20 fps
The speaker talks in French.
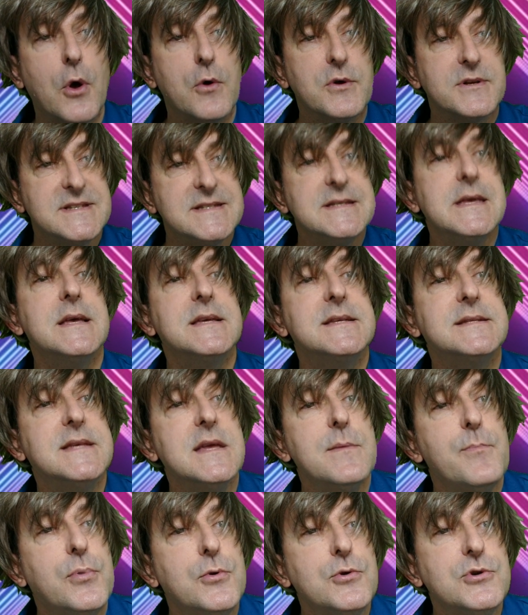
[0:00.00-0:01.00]
d'un
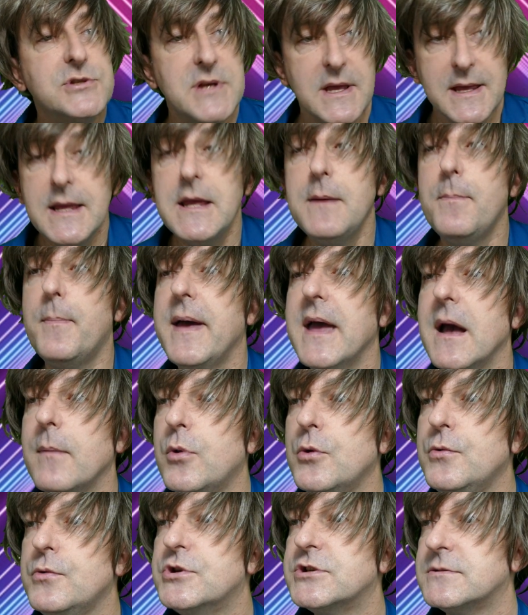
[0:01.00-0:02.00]
CST Plus Hyper
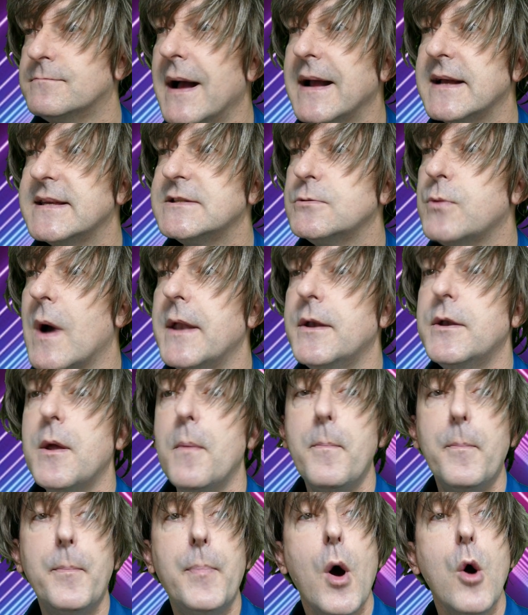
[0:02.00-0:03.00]
Bonus Max One
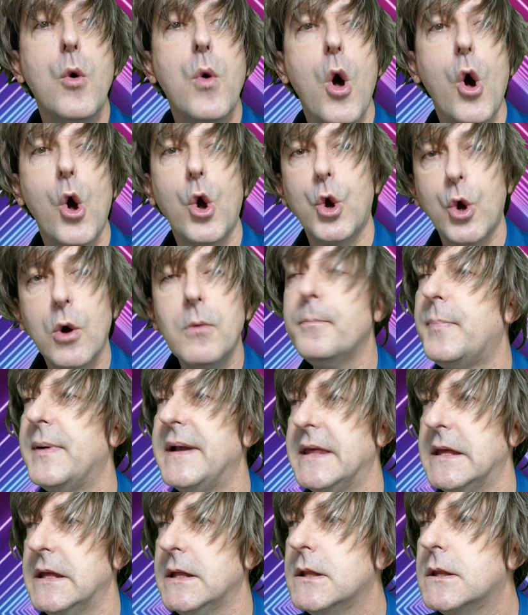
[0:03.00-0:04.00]
Power
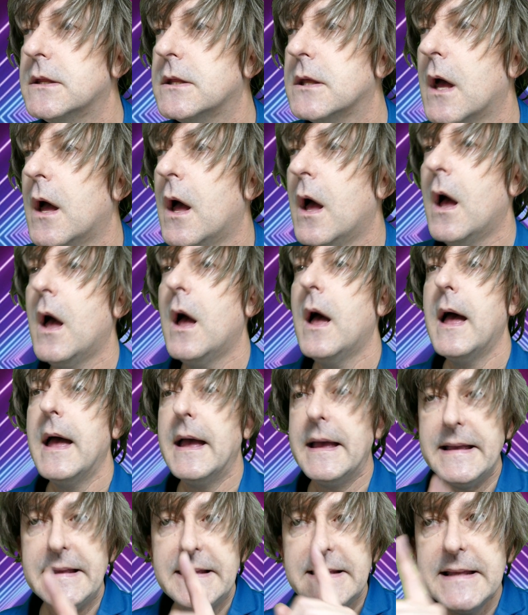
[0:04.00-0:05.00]
Complete.
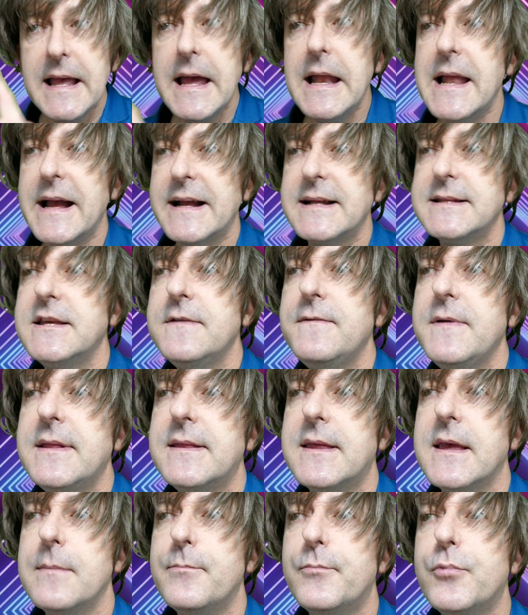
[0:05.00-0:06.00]
Quelle
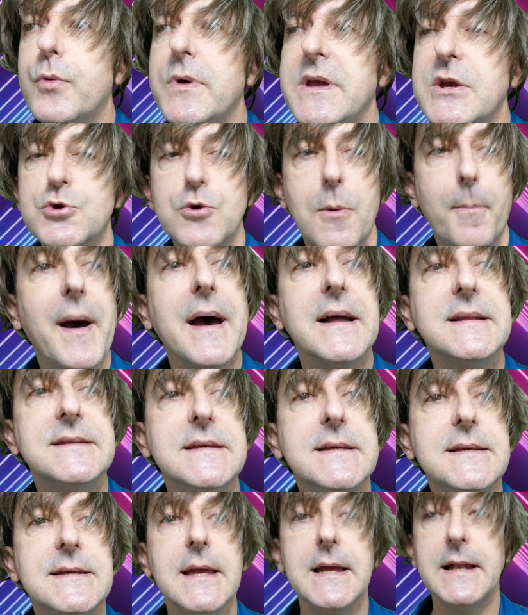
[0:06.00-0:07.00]
activité puis-je
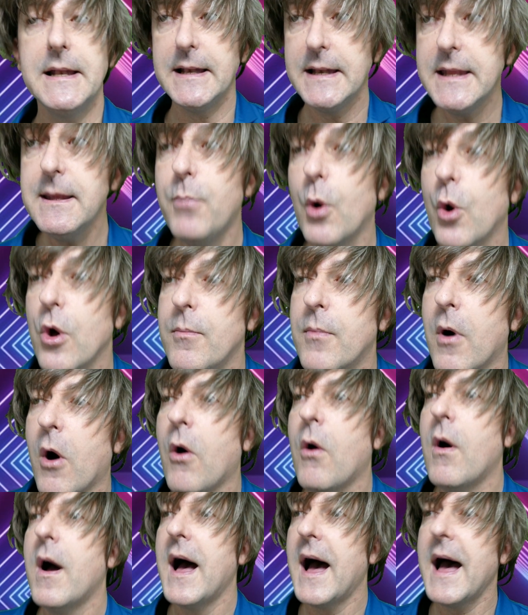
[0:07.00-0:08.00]
pratiquer
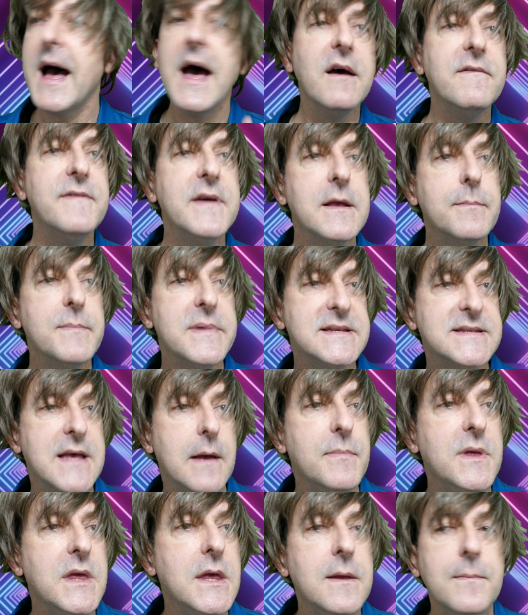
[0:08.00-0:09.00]
librement avec mes
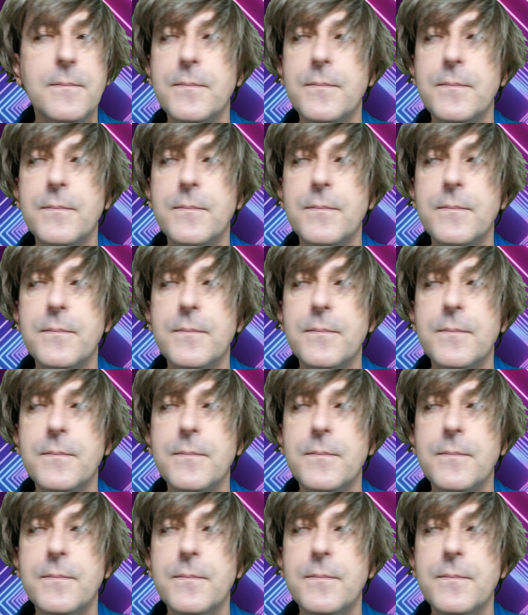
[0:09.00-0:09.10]
amis